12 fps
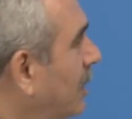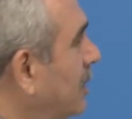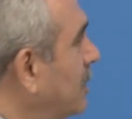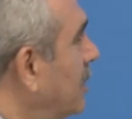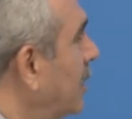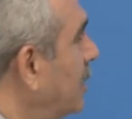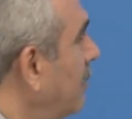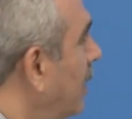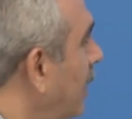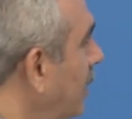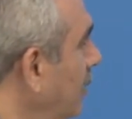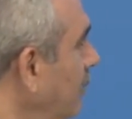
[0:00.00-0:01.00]
Altıncı
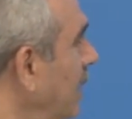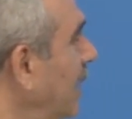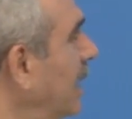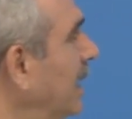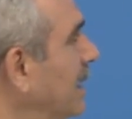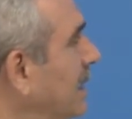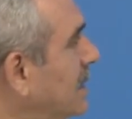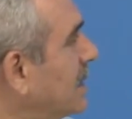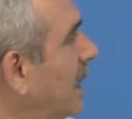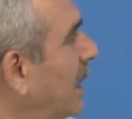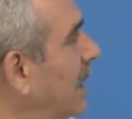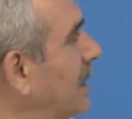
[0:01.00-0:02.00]
adım bakalım.
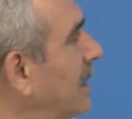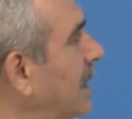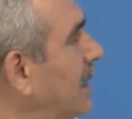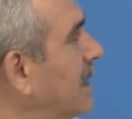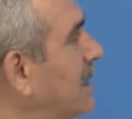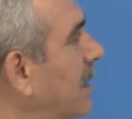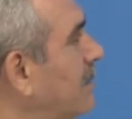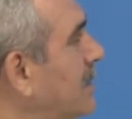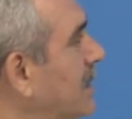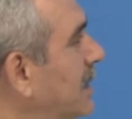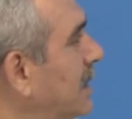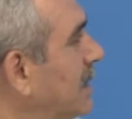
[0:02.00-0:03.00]
Risale'deki
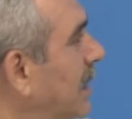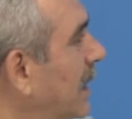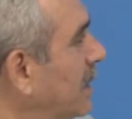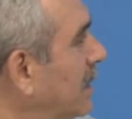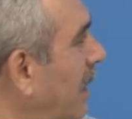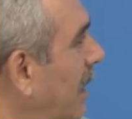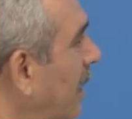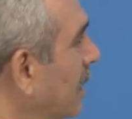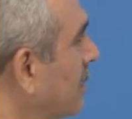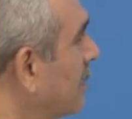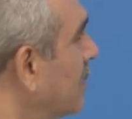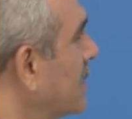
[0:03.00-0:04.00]
tefsirin kendi
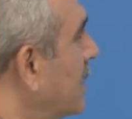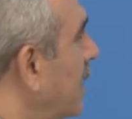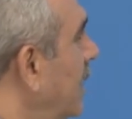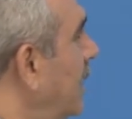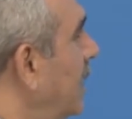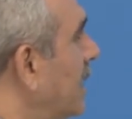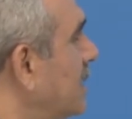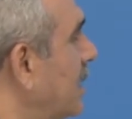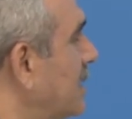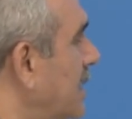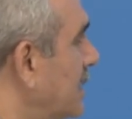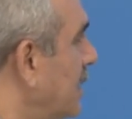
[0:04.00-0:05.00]
hayatımızda
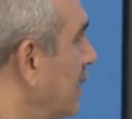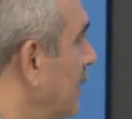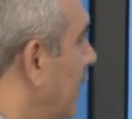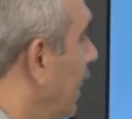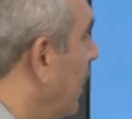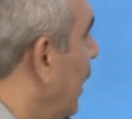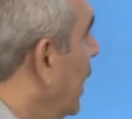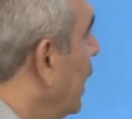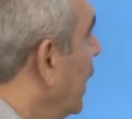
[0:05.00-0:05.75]
ihlas esas alınarak